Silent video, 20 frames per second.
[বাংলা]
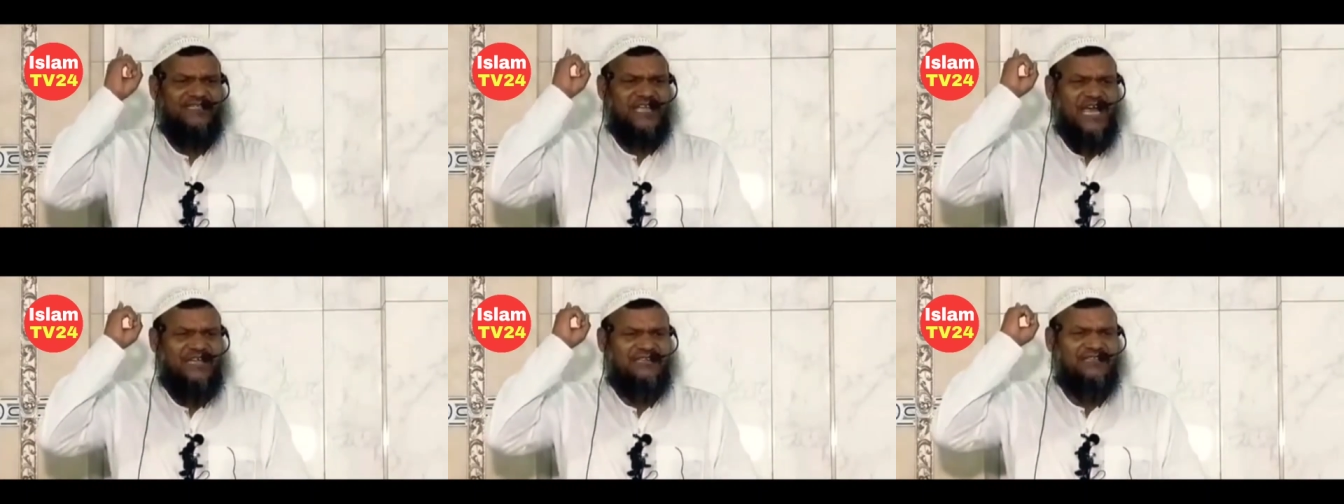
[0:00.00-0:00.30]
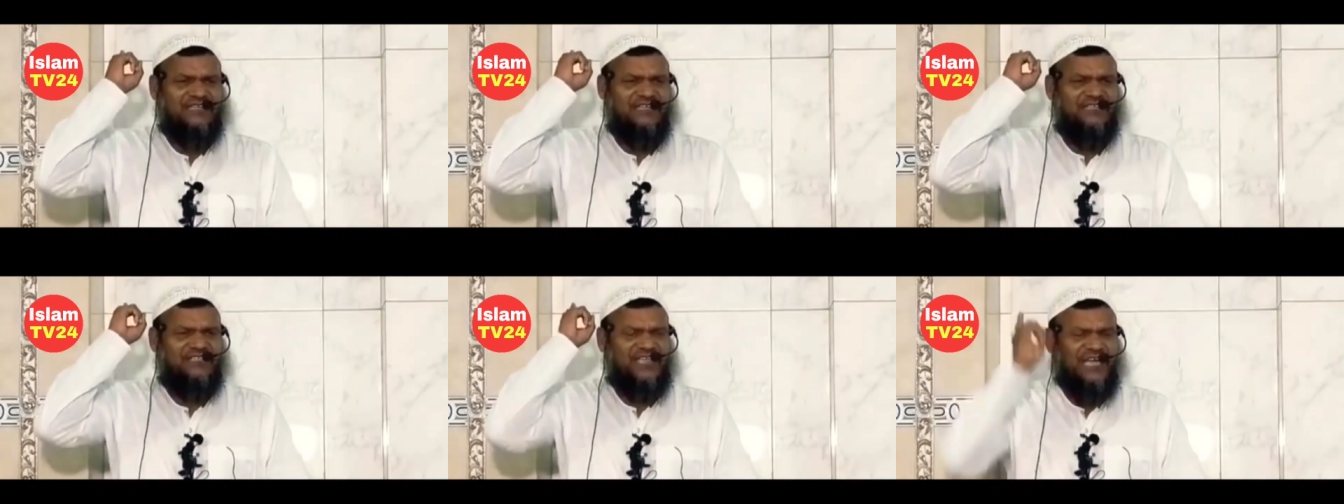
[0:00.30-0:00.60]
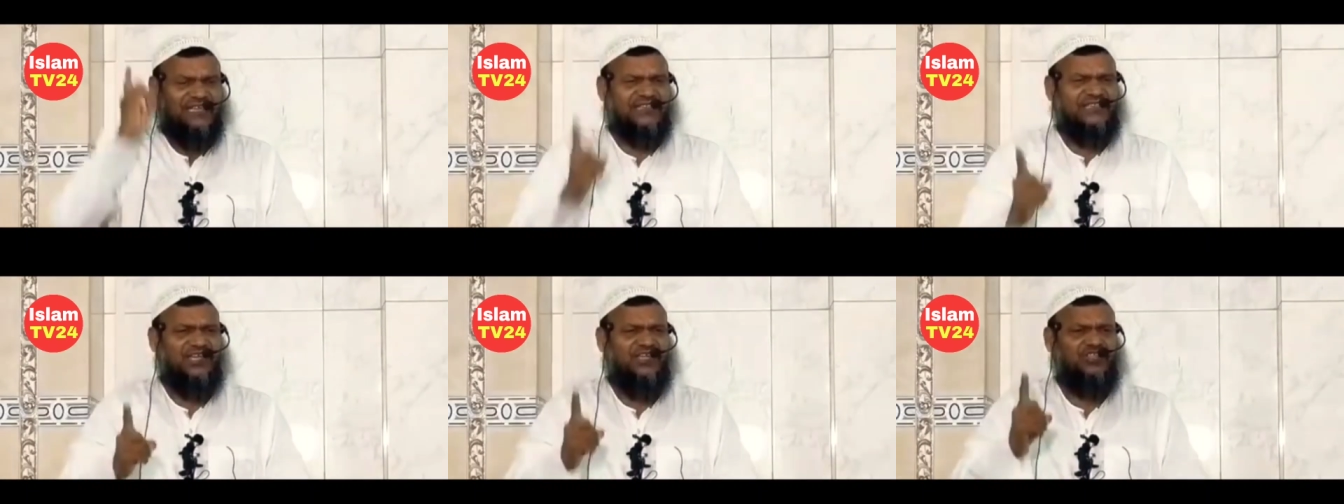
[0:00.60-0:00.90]
জাতির
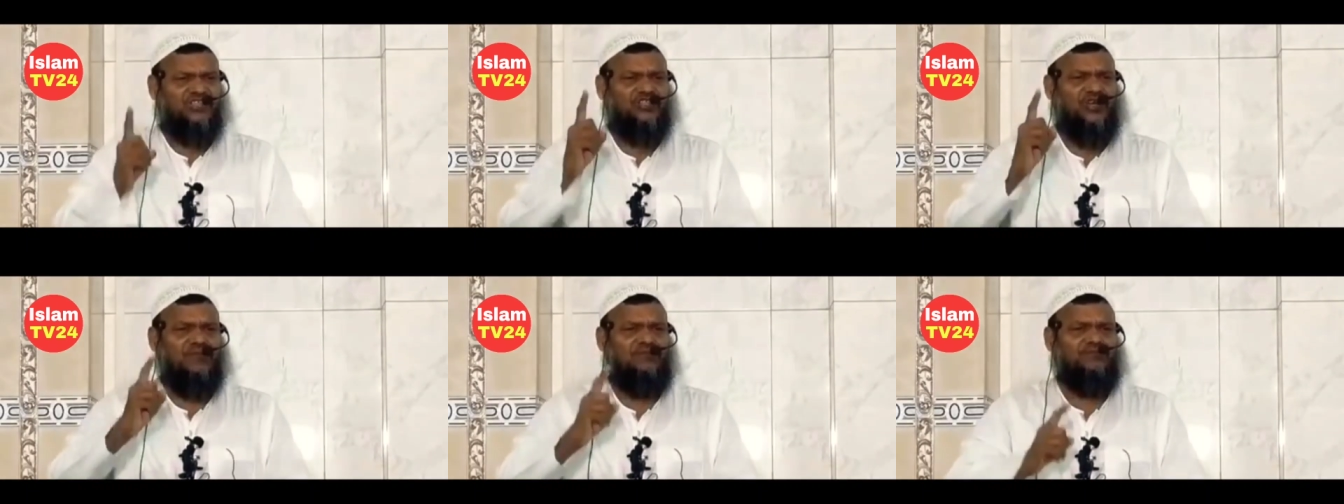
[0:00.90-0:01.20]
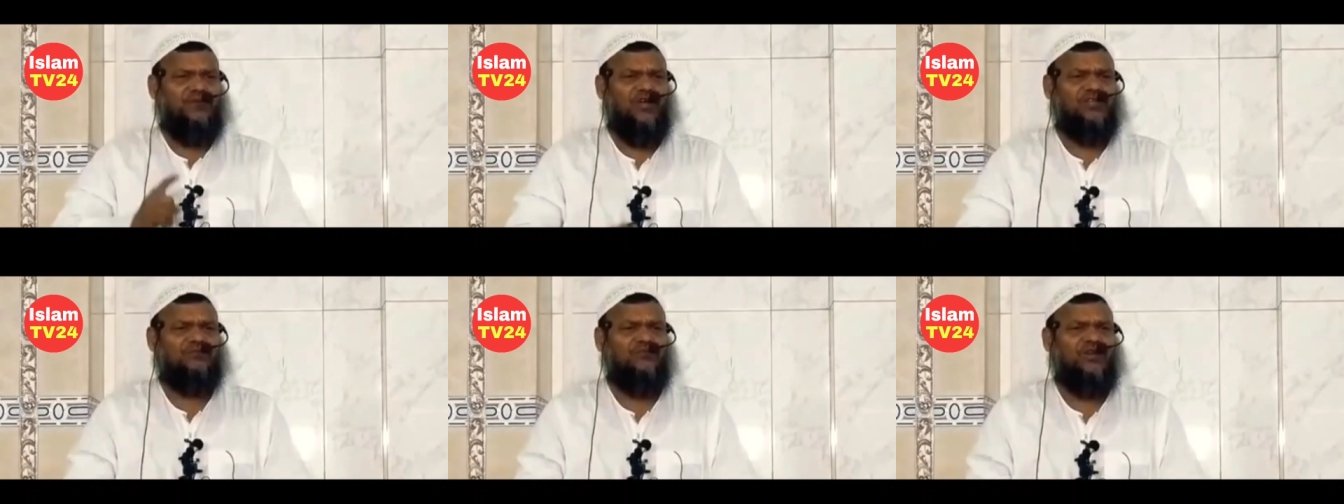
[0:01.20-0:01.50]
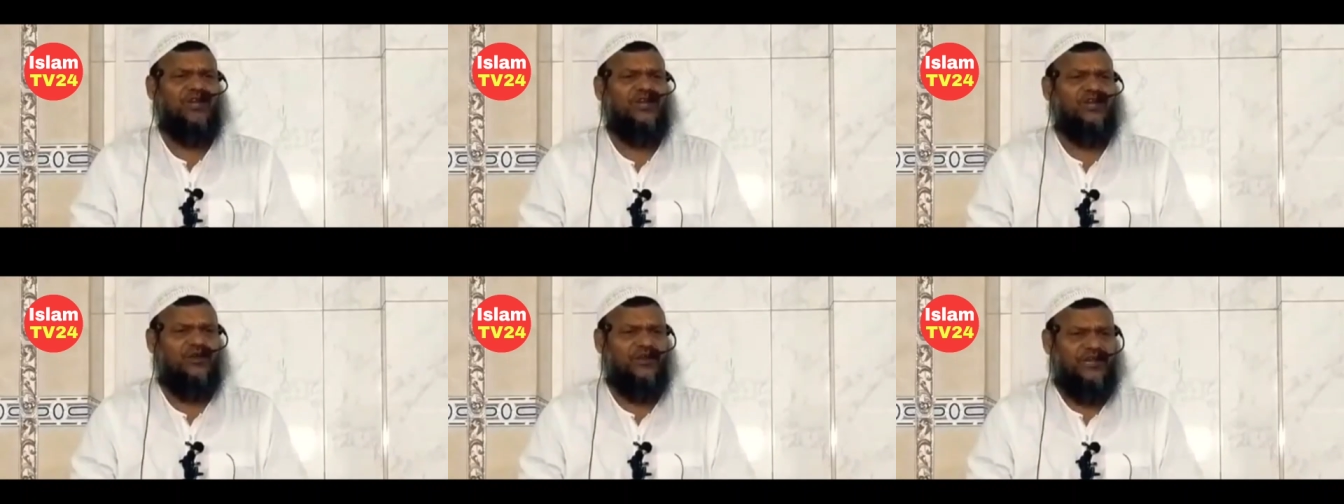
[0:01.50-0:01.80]
জাতীয় সম্পদ
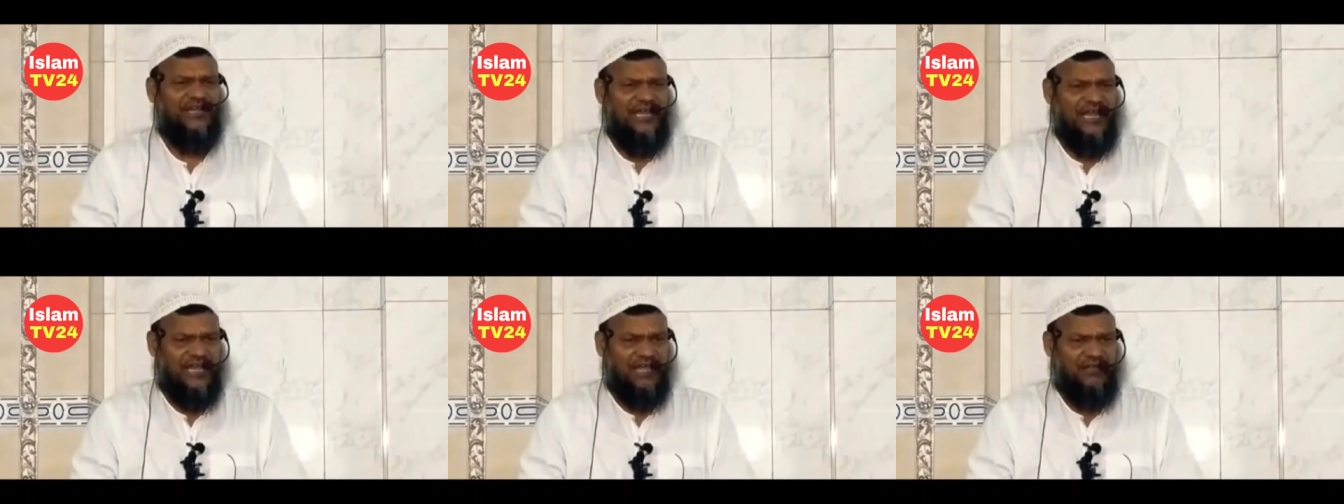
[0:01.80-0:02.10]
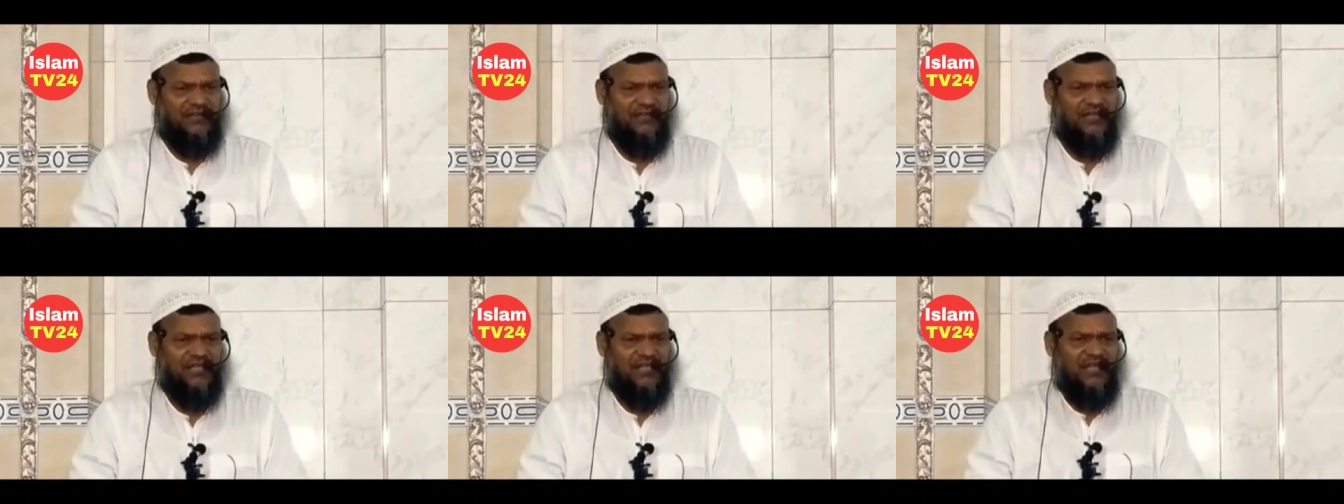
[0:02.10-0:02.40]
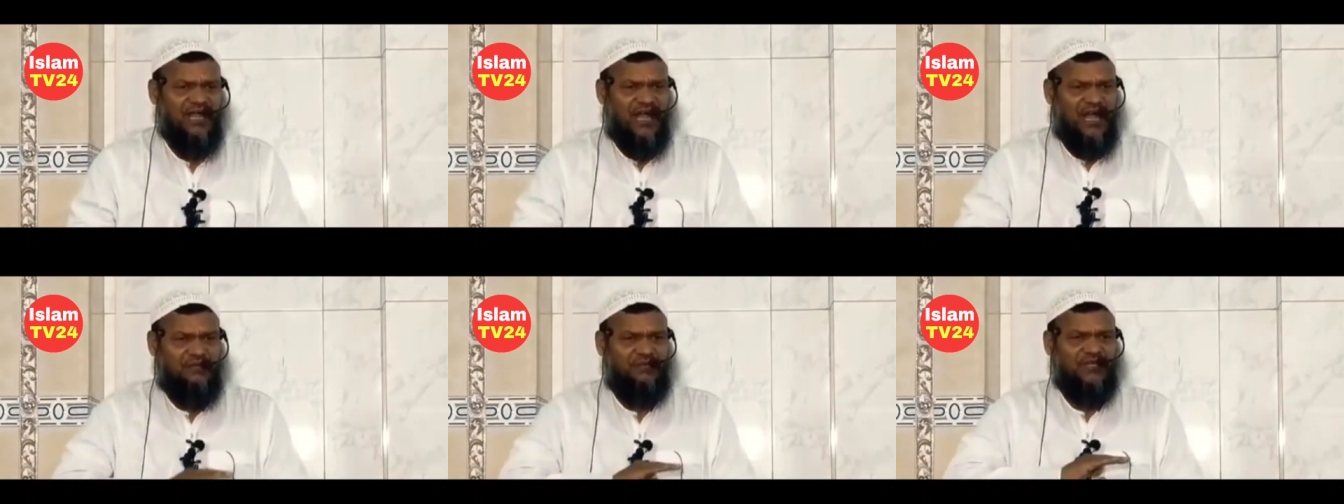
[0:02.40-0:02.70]
মনে করি না
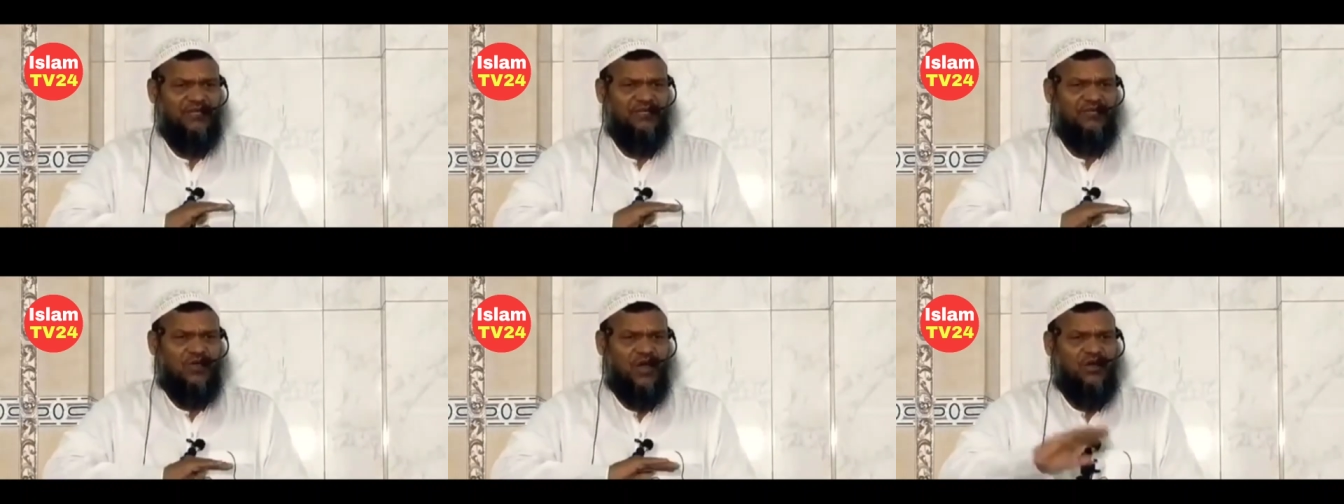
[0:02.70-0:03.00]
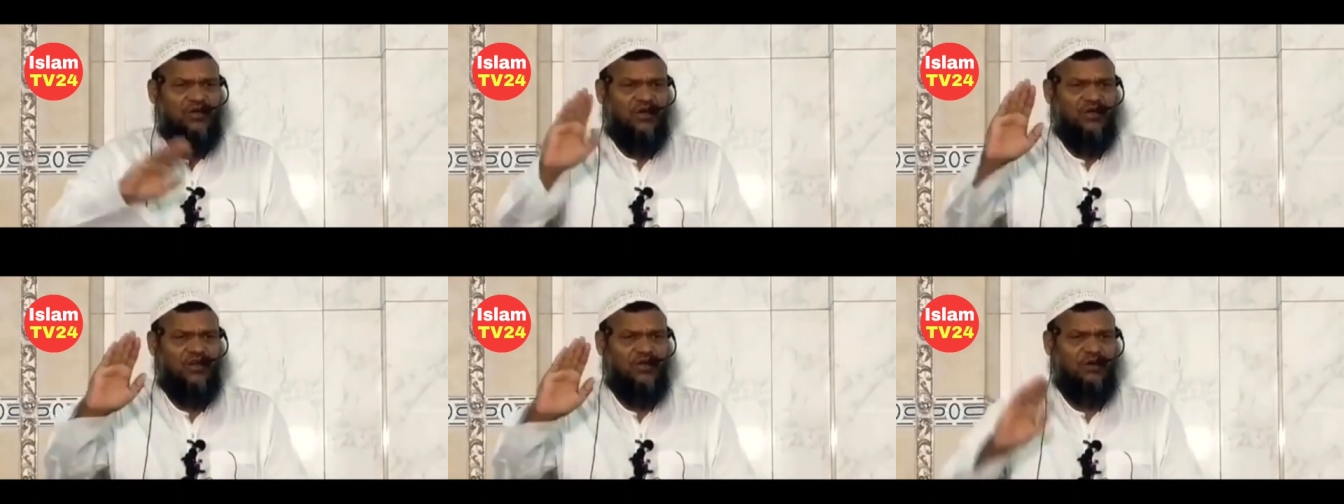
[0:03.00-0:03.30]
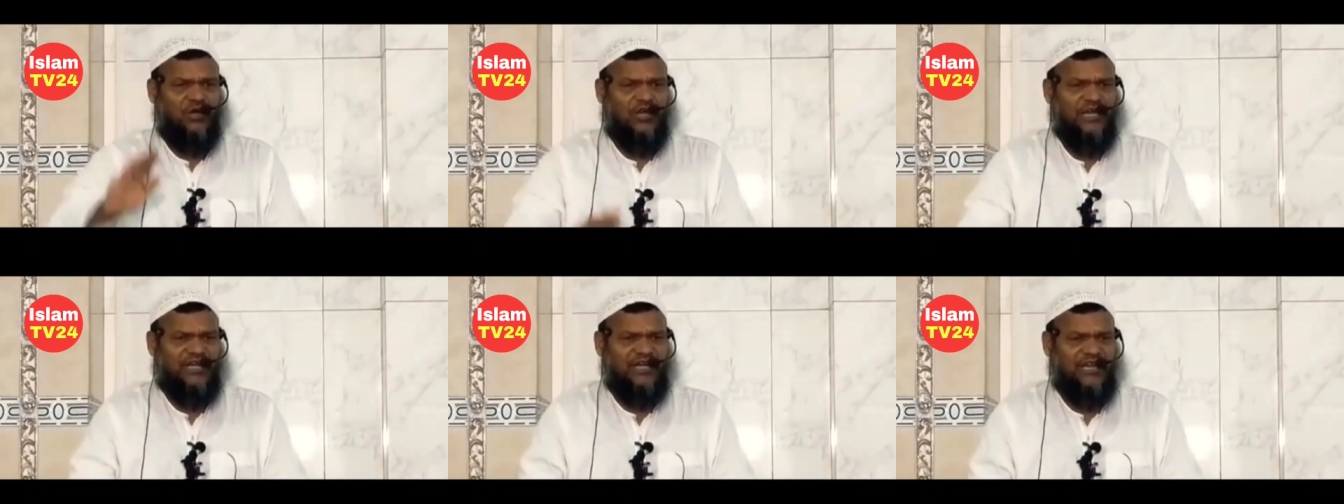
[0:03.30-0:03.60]
আমি কখনো
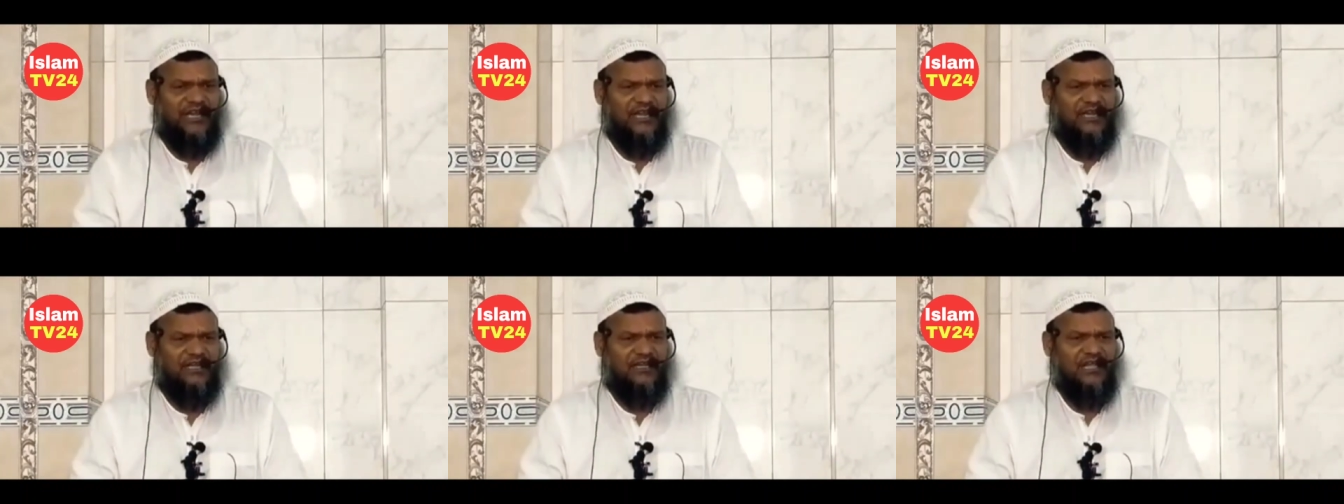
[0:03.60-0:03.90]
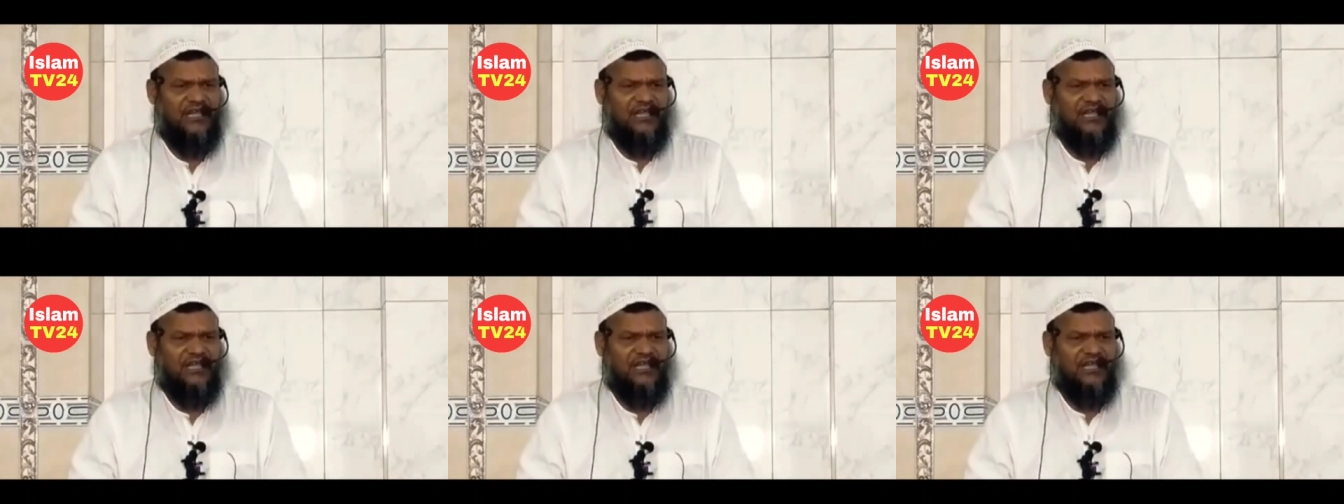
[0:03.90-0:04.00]
বলিনি